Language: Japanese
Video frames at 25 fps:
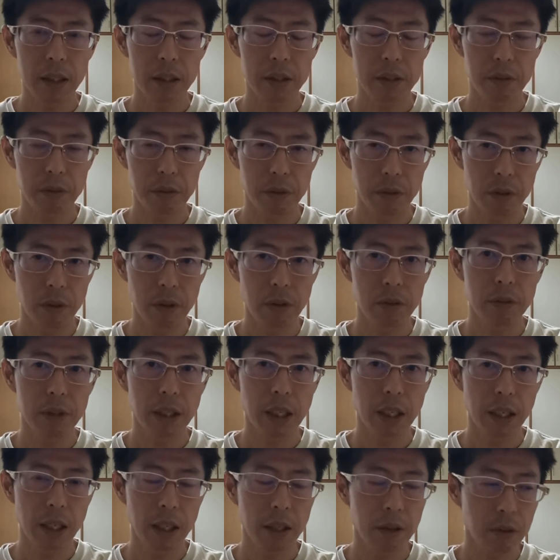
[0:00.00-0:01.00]
その良くな
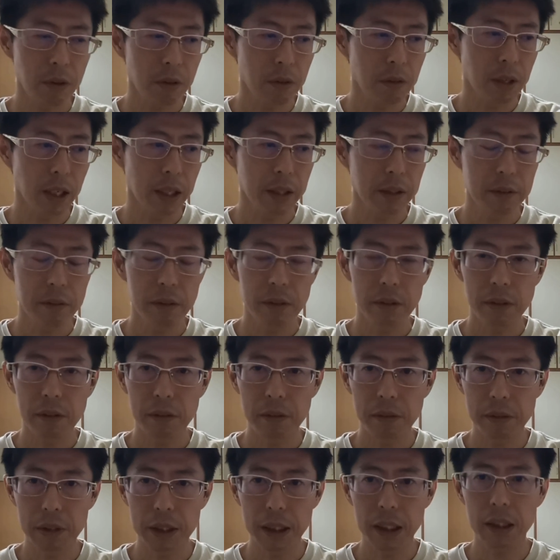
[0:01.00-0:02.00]
いエロ業界
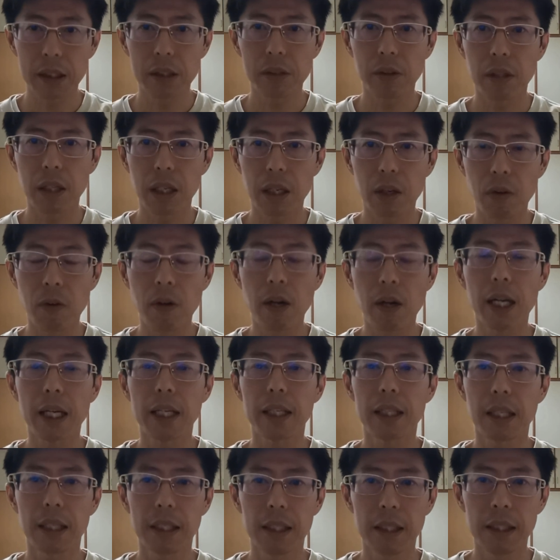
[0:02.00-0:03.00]
の雑誌とか置かれ
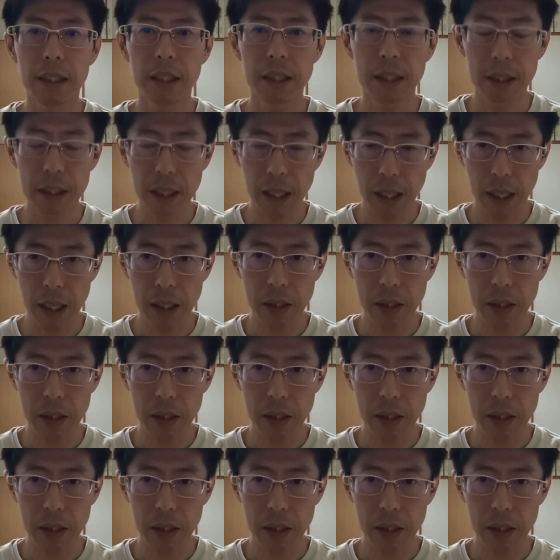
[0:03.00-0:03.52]
たりした